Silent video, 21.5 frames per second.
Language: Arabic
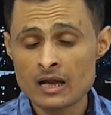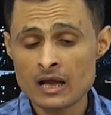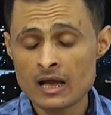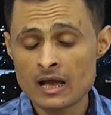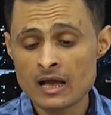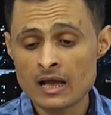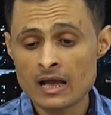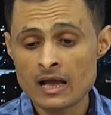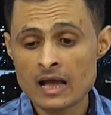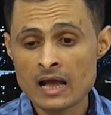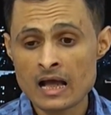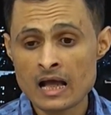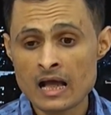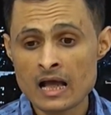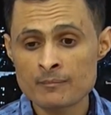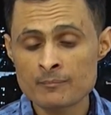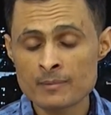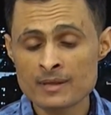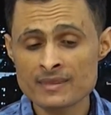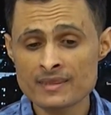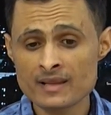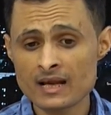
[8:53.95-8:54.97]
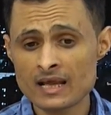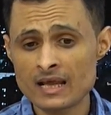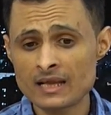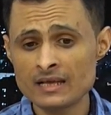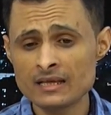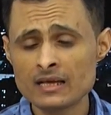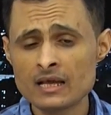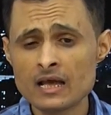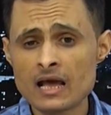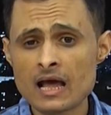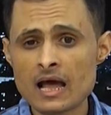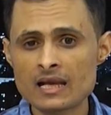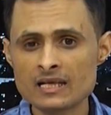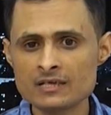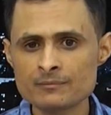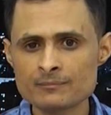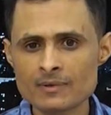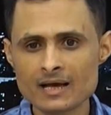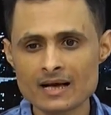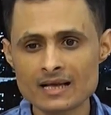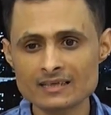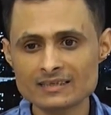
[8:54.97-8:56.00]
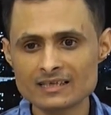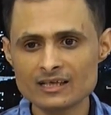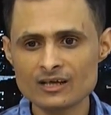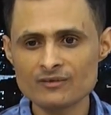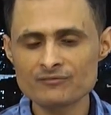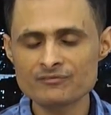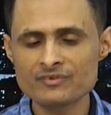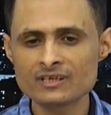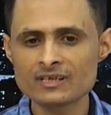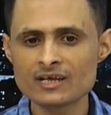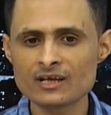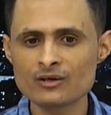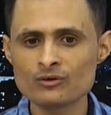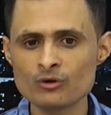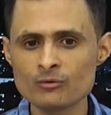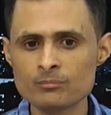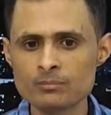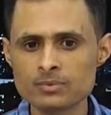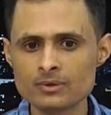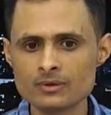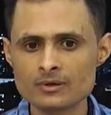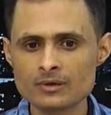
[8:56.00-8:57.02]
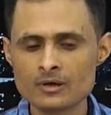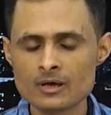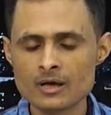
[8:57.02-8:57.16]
آه مثلا الإمارات اليوم في الجنوب